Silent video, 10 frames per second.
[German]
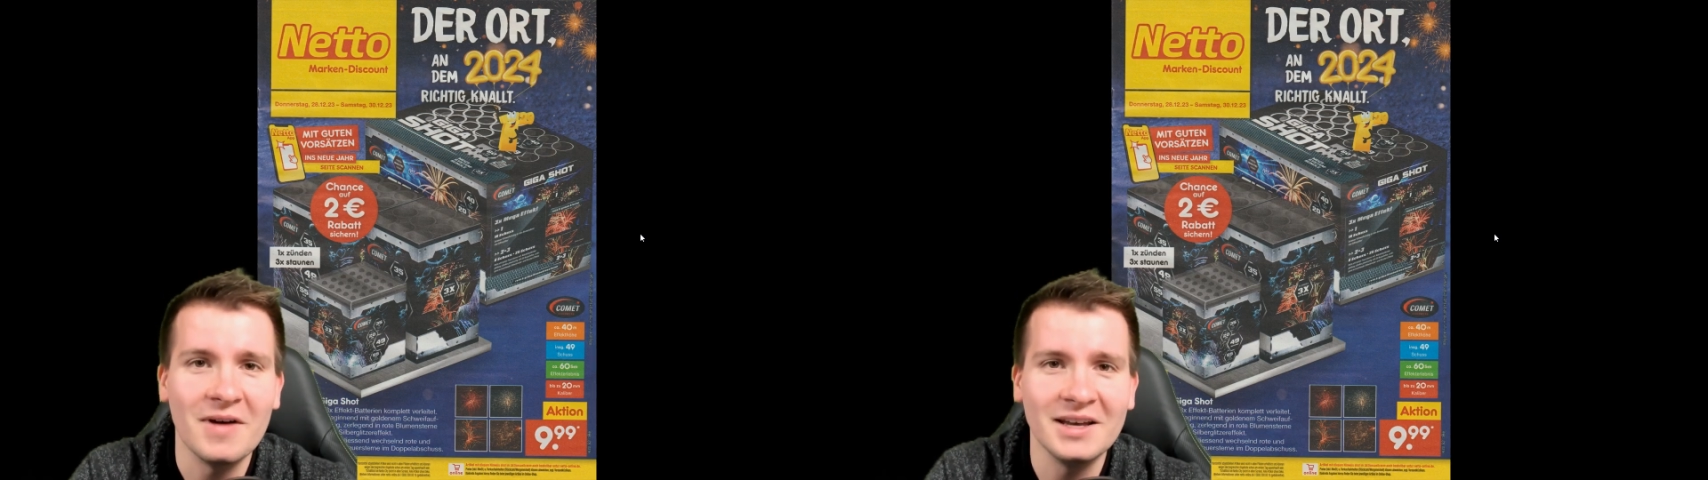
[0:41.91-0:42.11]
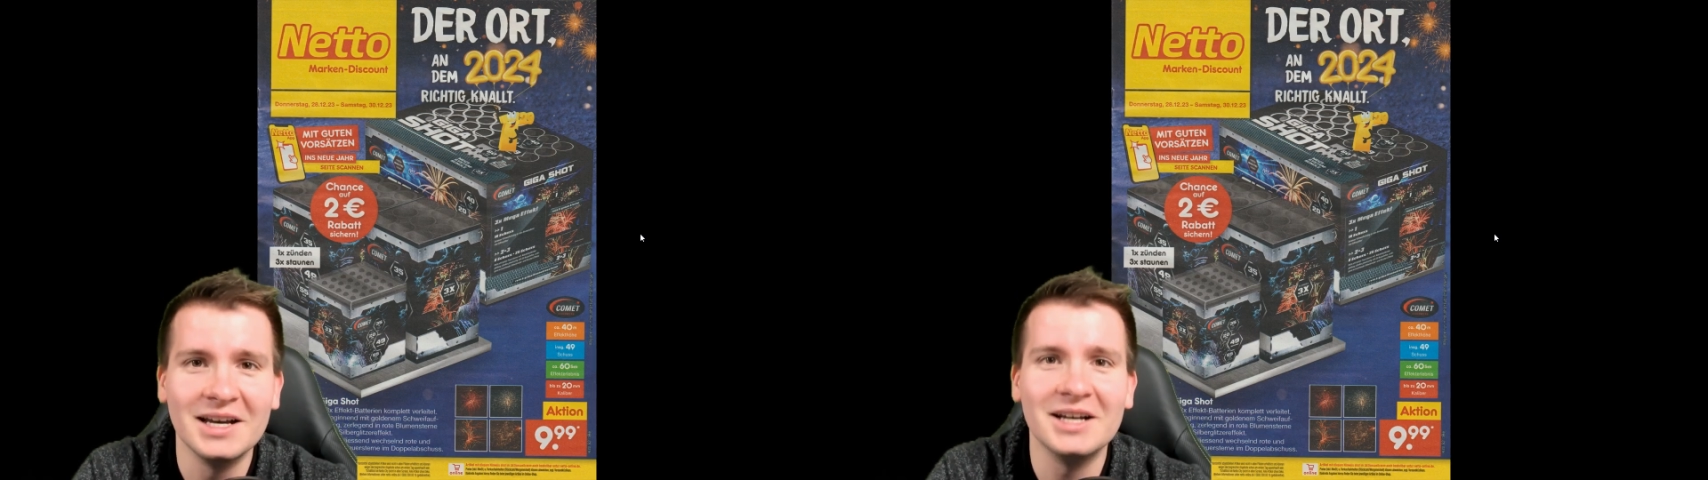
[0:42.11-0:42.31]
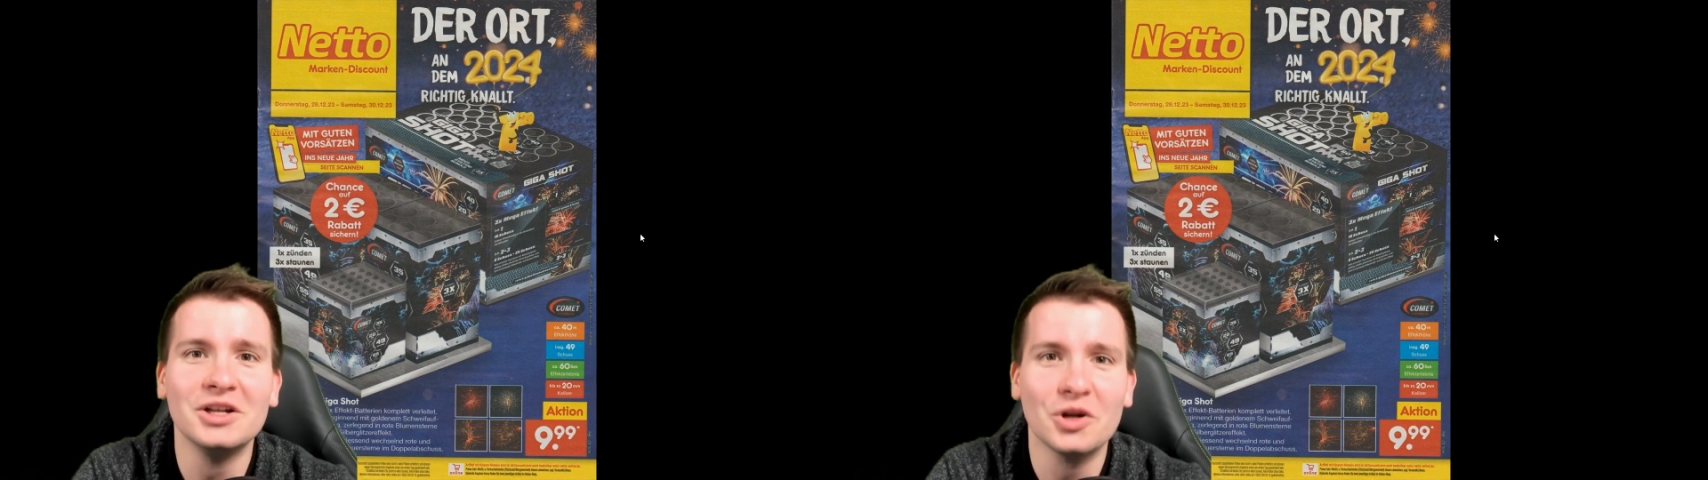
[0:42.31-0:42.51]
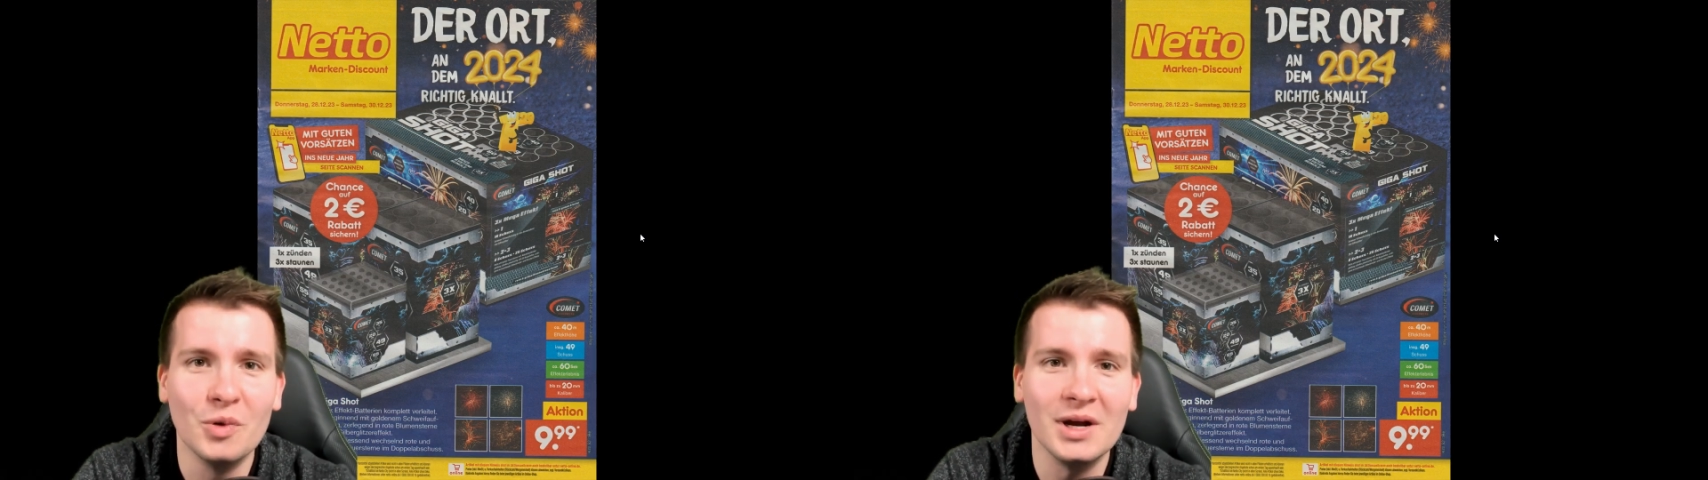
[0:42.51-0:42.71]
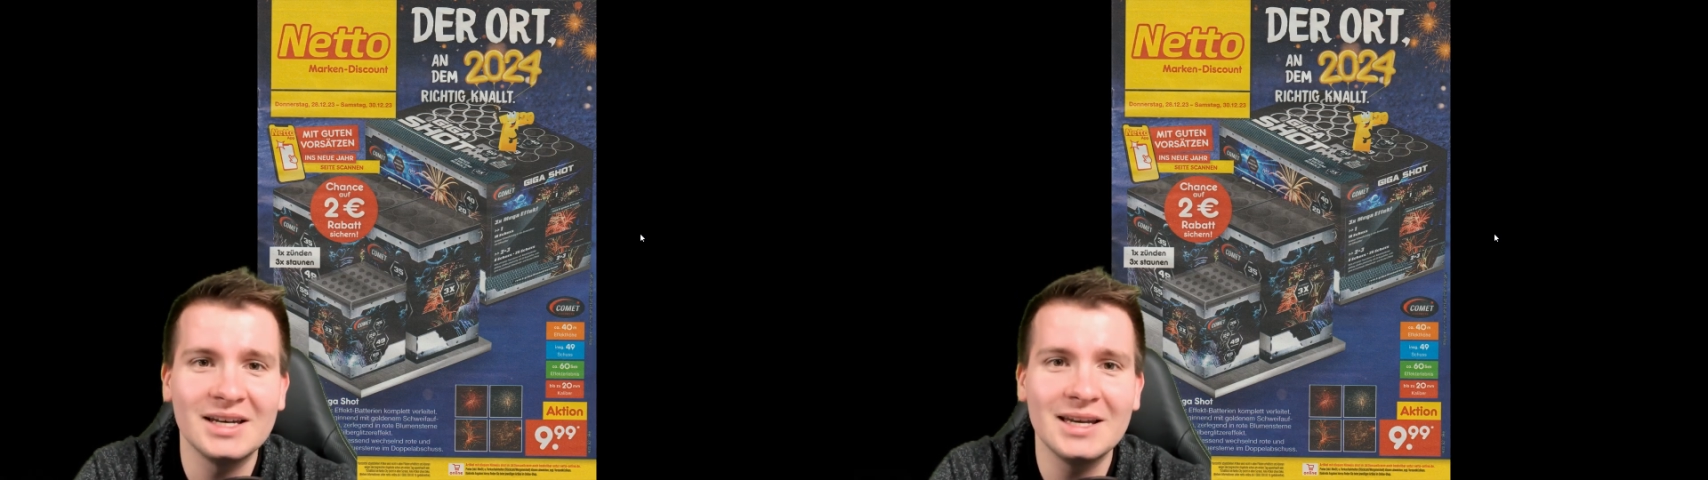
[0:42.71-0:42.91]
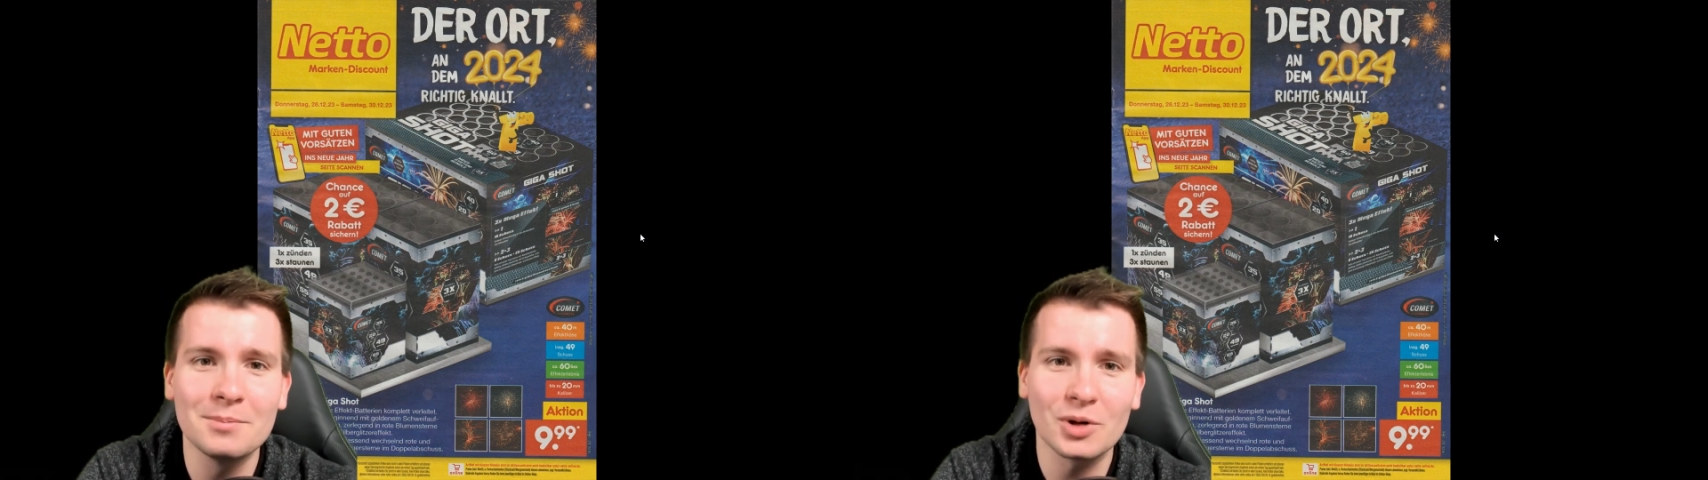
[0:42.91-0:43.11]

wir hier in Ruhe den